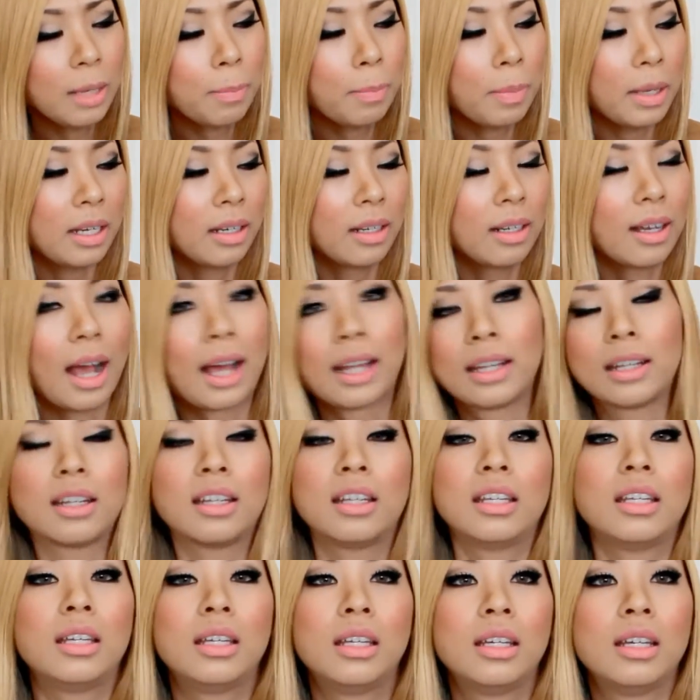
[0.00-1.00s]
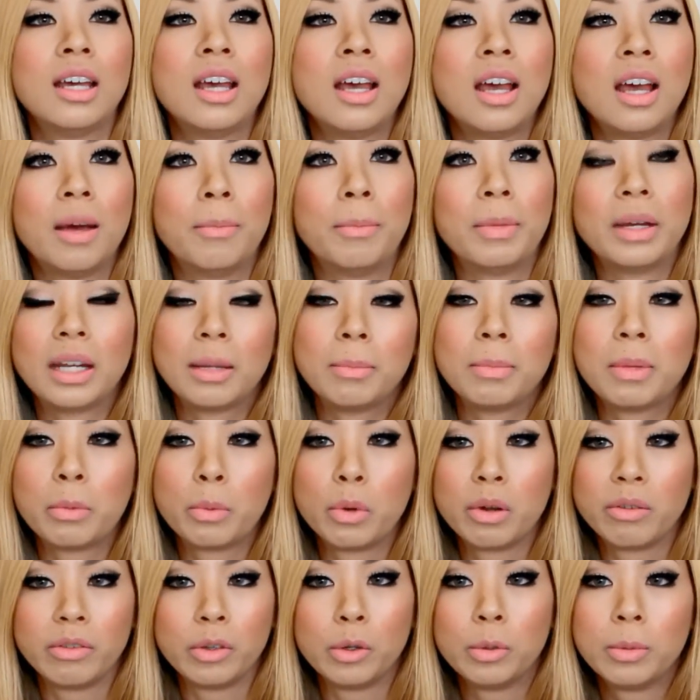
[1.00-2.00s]
นี่เป็นการที่ไม่ได้มา
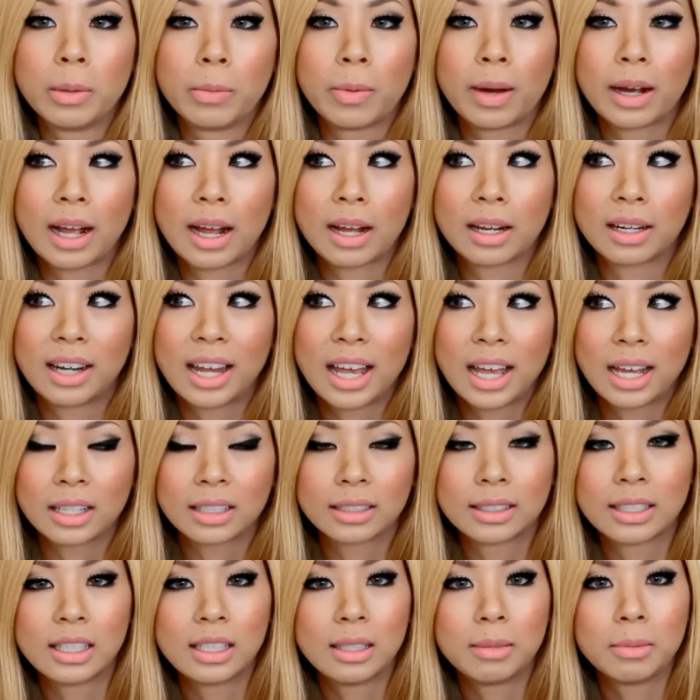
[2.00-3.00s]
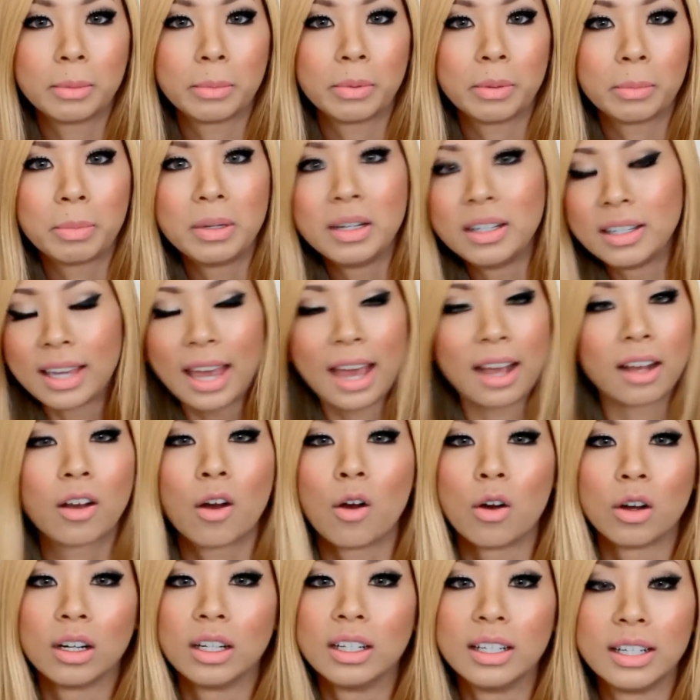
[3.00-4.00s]
รีวิวแบบว่าครั้งแรกที่แบบว่าเพิ่งแกะ
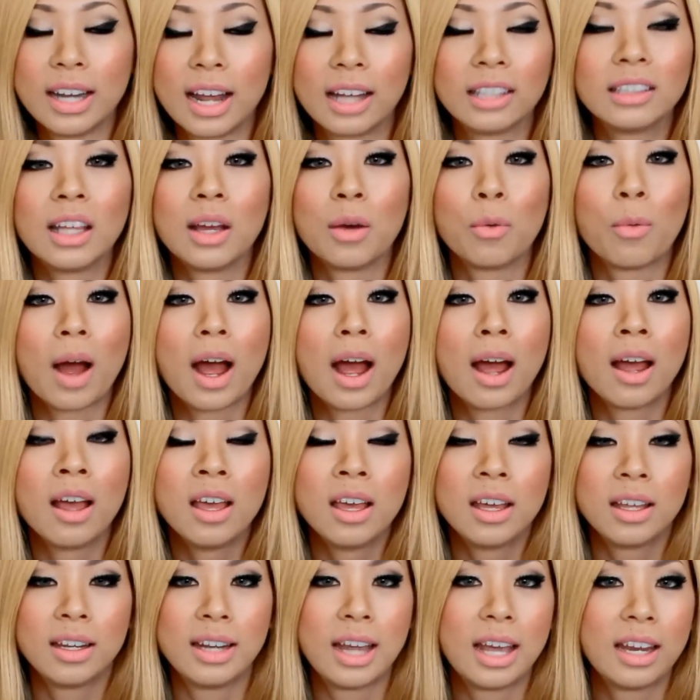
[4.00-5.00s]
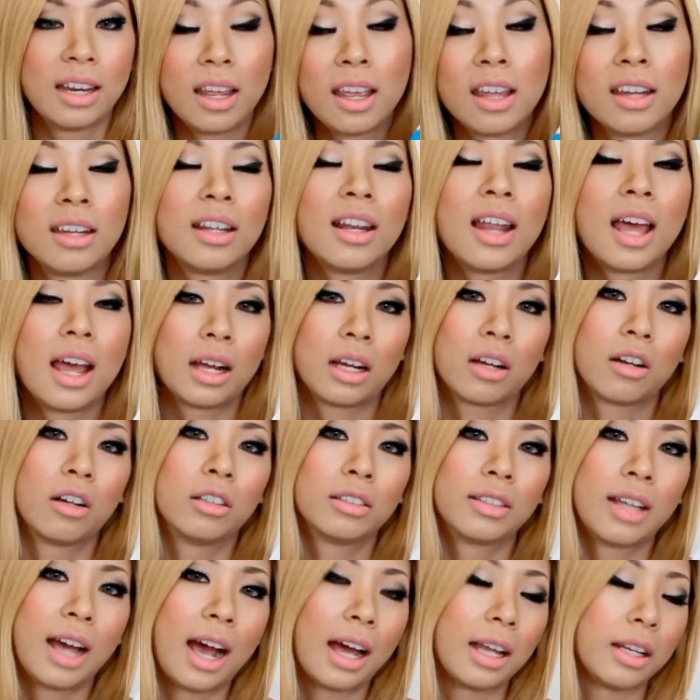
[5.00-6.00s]
กล่องเลยนะแต่ว่าแนนเองนี่แหละ ก็
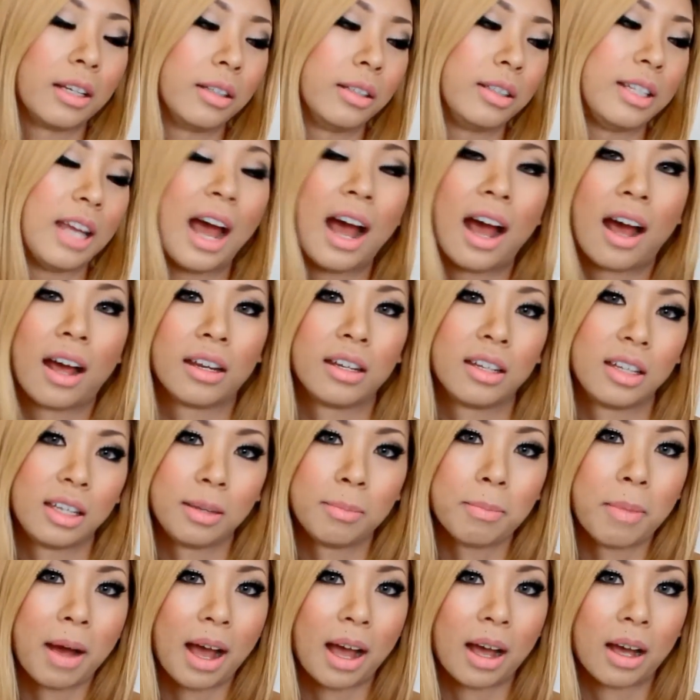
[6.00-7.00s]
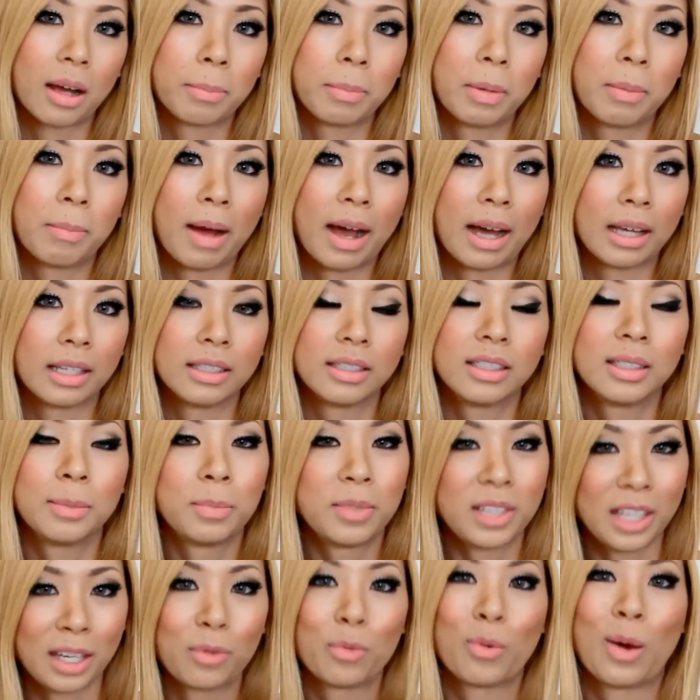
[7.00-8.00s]
ทานยานี้มาประมาณ
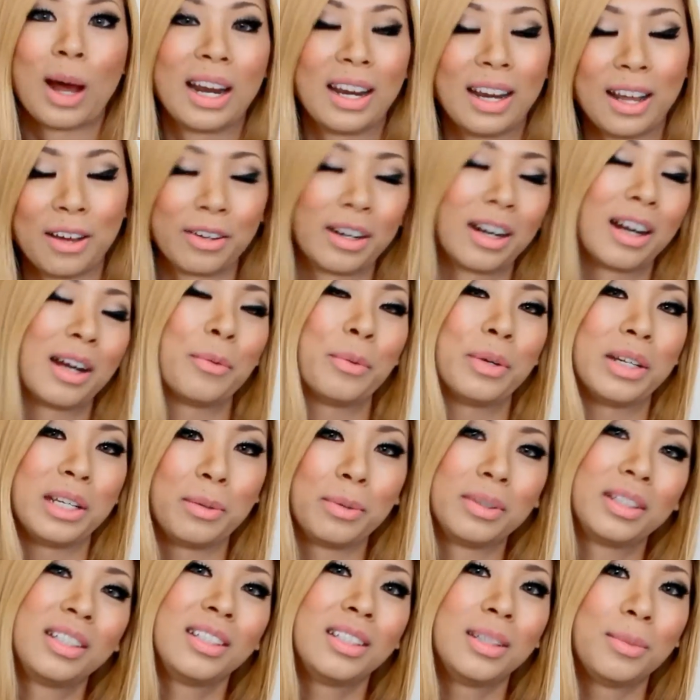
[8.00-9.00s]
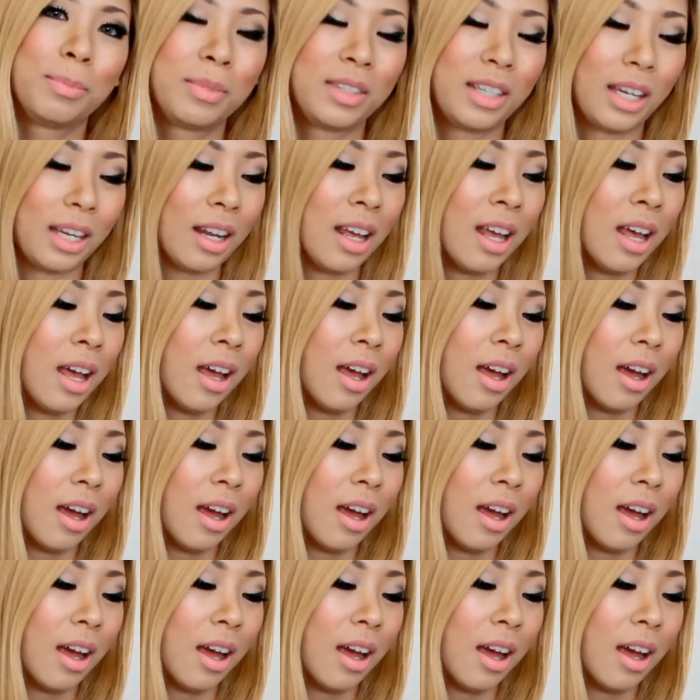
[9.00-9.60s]
17 วันแล้วนะคะ วันนี้วันที่ 17